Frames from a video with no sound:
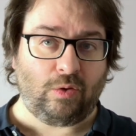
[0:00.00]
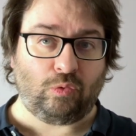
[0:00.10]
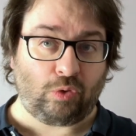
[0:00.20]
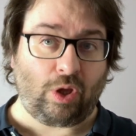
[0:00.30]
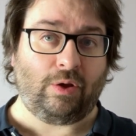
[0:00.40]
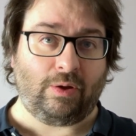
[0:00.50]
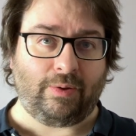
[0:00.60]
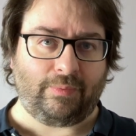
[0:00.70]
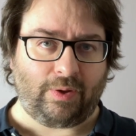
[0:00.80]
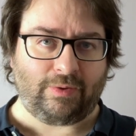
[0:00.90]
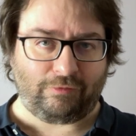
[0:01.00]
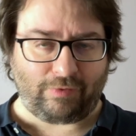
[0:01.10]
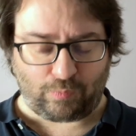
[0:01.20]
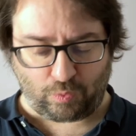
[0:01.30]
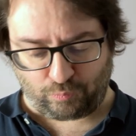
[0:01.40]
donc un, des
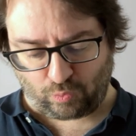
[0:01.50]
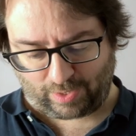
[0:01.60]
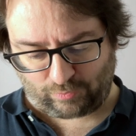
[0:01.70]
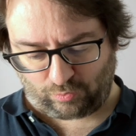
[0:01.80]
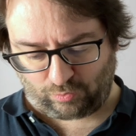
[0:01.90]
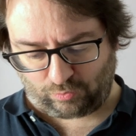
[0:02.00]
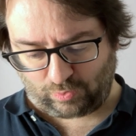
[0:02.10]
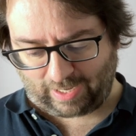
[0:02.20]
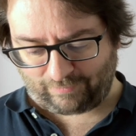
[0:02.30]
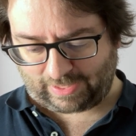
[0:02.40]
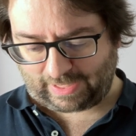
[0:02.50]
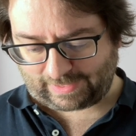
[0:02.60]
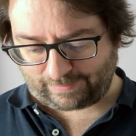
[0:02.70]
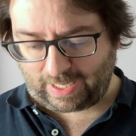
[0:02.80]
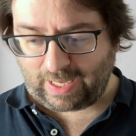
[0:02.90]
fameux points du,
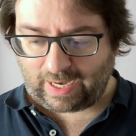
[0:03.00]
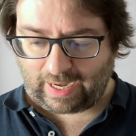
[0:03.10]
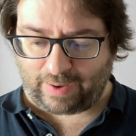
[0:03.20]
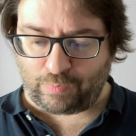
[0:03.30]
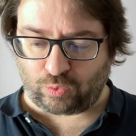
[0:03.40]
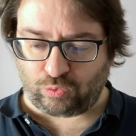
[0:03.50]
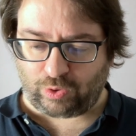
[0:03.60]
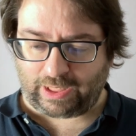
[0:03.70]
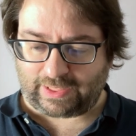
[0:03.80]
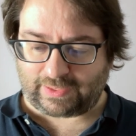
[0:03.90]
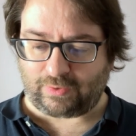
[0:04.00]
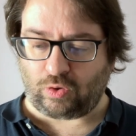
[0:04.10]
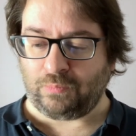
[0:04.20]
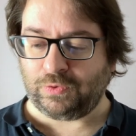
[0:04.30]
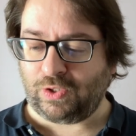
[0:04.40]
calvinisme, la mort du Christ
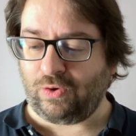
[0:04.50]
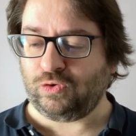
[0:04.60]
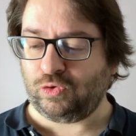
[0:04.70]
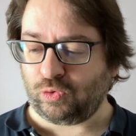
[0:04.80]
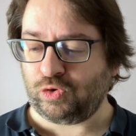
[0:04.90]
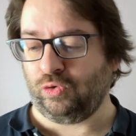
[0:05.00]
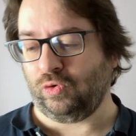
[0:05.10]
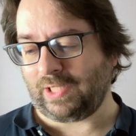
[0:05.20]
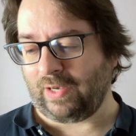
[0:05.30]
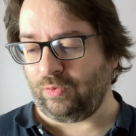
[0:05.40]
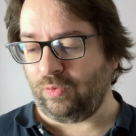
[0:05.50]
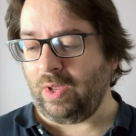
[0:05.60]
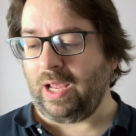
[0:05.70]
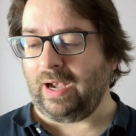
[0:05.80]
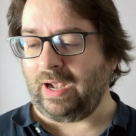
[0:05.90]
comme seule source de salut,
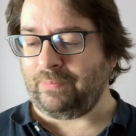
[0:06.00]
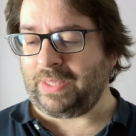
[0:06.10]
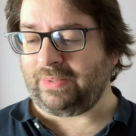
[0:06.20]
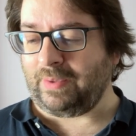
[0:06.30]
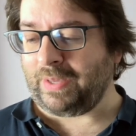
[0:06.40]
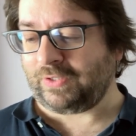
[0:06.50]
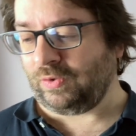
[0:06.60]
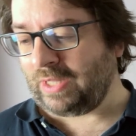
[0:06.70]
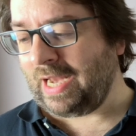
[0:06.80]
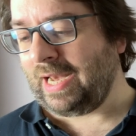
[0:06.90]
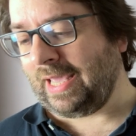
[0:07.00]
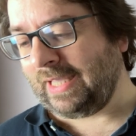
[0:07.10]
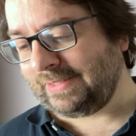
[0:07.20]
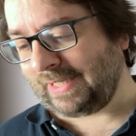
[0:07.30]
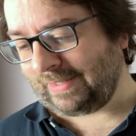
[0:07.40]
la piété personnelle,
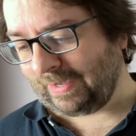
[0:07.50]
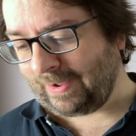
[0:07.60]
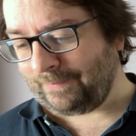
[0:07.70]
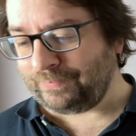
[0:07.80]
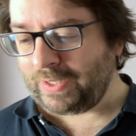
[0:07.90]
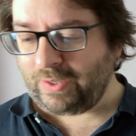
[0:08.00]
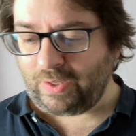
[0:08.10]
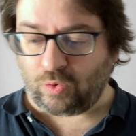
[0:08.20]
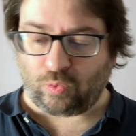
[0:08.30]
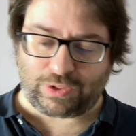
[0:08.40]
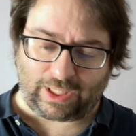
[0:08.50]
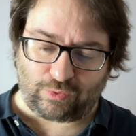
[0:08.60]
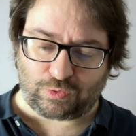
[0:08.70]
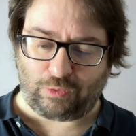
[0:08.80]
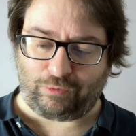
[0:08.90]
etc.
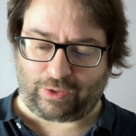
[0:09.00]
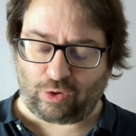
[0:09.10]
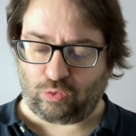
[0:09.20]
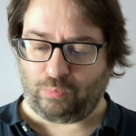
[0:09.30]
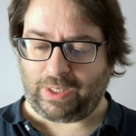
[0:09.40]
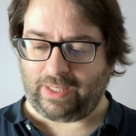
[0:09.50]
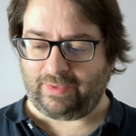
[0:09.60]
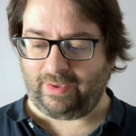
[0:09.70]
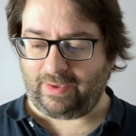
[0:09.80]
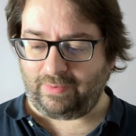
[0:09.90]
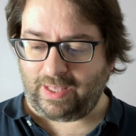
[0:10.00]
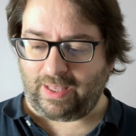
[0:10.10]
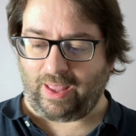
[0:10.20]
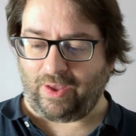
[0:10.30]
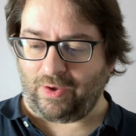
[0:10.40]
Concernant ce facteur de piété,
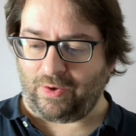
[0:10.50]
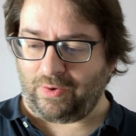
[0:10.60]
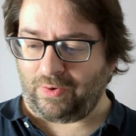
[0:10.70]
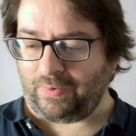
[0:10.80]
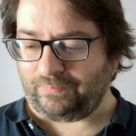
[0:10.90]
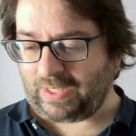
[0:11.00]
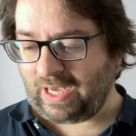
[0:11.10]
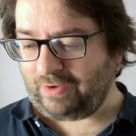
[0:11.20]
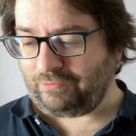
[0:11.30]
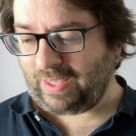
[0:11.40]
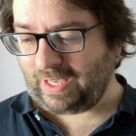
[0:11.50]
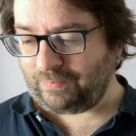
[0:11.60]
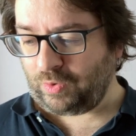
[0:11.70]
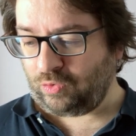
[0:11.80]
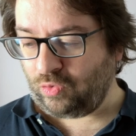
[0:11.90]
euh, il
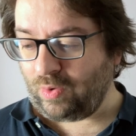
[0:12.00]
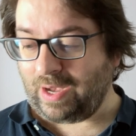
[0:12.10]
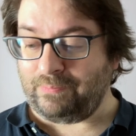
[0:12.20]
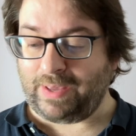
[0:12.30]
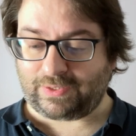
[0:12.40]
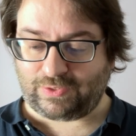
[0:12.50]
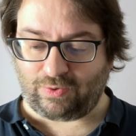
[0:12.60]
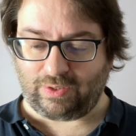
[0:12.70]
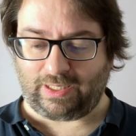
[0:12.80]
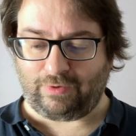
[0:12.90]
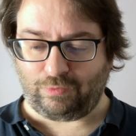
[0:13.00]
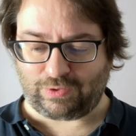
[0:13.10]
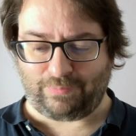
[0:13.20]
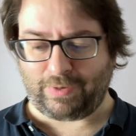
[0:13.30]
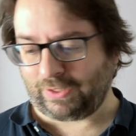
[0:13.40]
affirme que les personnes qui
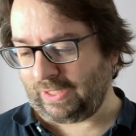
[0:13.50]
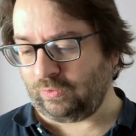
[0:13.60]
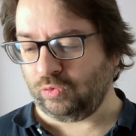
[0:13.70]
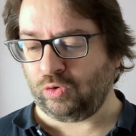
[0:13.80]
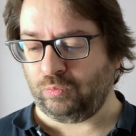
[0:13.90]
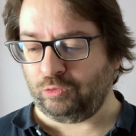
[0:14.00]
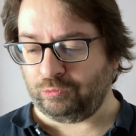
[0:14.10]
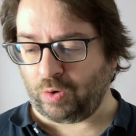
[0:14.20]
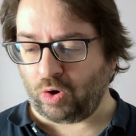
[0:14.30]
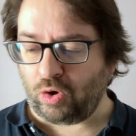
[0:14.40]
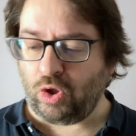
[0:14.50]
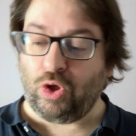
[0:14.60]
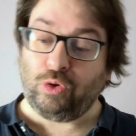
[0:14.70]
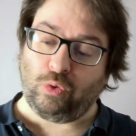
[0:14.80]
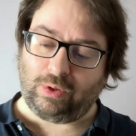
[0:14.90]
faisaient partie de ce mouvement
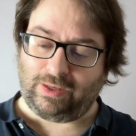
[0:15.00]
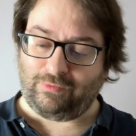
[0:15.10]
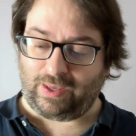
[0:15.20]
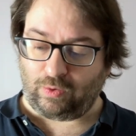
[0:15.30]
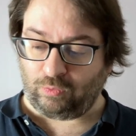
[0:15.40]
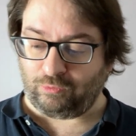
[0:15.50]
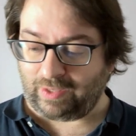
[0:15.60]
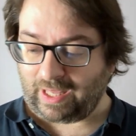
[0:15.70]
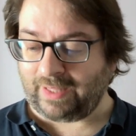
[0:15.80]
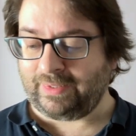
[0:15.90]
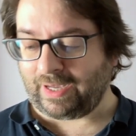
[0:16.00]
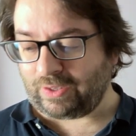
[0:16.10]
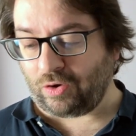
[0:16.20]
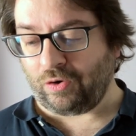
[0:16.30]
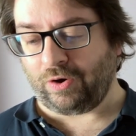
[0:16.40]
cultivaient une vie
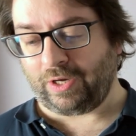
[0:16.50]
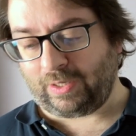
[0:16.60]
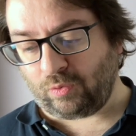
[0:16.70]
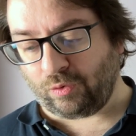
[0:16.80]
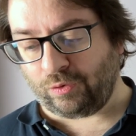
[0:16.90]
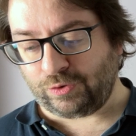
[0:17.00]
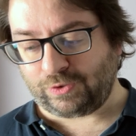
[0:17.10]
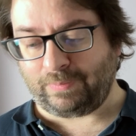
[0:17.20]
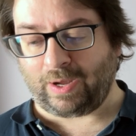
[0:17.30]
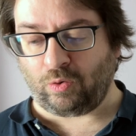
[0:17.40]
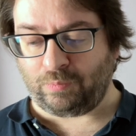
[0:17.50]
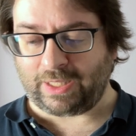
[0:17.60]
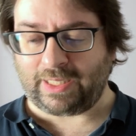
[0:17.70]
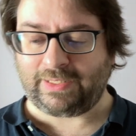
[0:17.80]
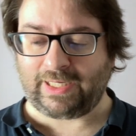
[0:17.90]
intérieure rigoureuse par le biais
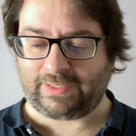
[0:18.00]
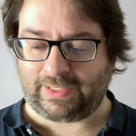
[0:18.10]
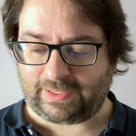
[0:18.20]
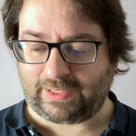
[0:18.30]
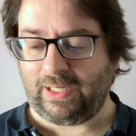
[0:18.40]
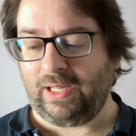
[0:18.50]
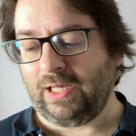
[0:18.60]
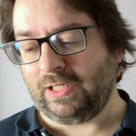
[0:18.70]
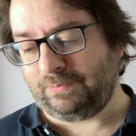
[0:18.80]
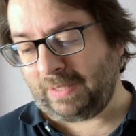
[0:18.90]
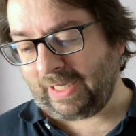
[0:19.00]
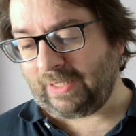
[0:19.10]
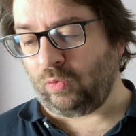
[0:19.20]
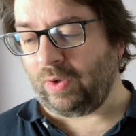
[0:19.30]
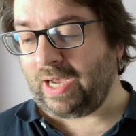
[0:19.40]
d'exercices
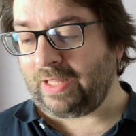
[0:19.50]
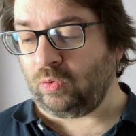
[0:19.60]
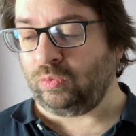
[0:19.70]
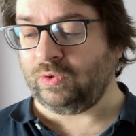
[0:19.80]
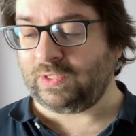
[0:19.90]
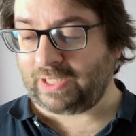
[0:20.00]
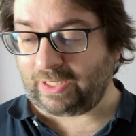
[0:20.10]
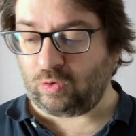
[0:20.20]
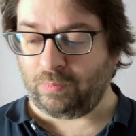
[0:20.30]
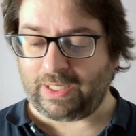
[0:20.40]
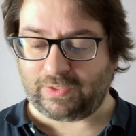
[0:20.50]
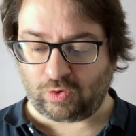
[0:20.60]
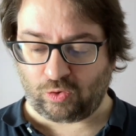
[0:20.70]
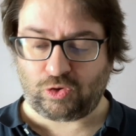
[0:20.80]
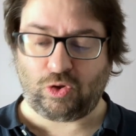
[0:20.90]
spirituels et d'une stricte
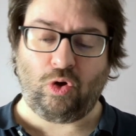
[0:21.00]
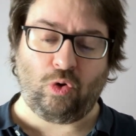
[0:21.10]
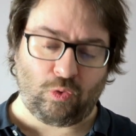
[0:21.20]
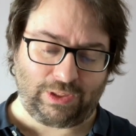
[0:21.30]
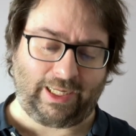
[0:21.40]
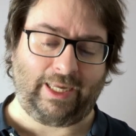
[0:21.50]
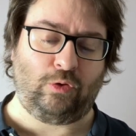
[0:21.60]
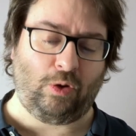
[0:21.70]
obéissance aux écritures